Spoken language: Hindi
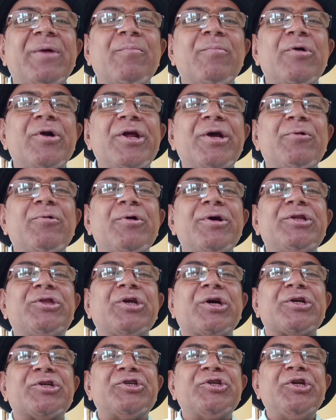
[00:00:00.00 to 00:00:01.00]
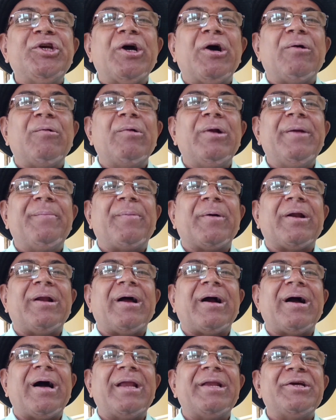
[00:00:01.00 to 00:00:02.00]
लीजिए मुड़ी हुई तर्जनी अंगुली पर
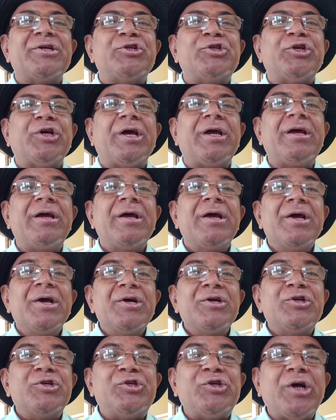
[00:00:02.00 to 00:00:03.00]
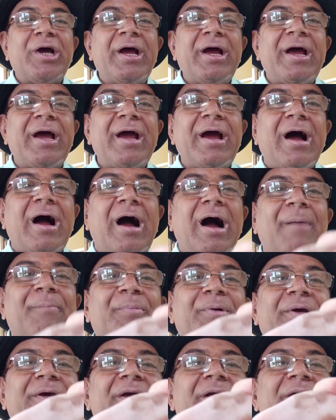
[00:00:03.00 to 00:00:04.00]
लगा लीजिए यह है
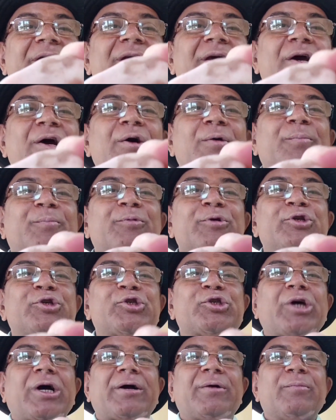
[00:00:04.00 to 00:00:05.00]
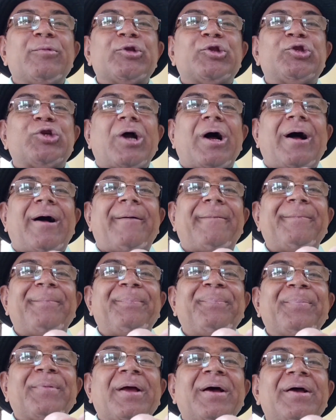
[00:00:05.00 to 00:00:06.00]
आपकी पुस्तक मुद्रा
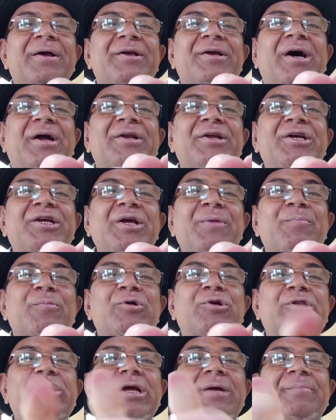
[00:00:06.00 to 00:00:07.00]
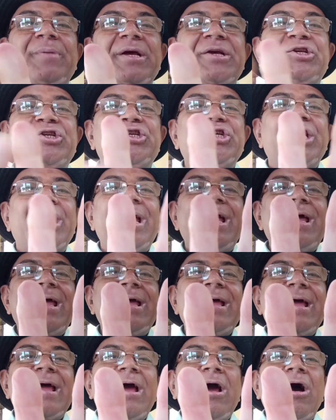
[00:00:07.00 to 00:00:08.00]
यानी कि मुट्ठी भींचिए
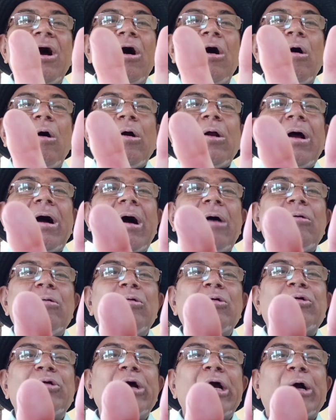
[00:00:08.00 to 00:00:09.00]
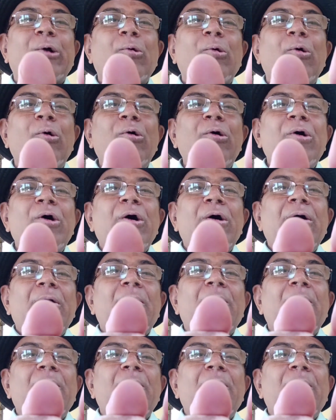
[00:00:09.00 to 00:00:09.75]
और अंगूठे को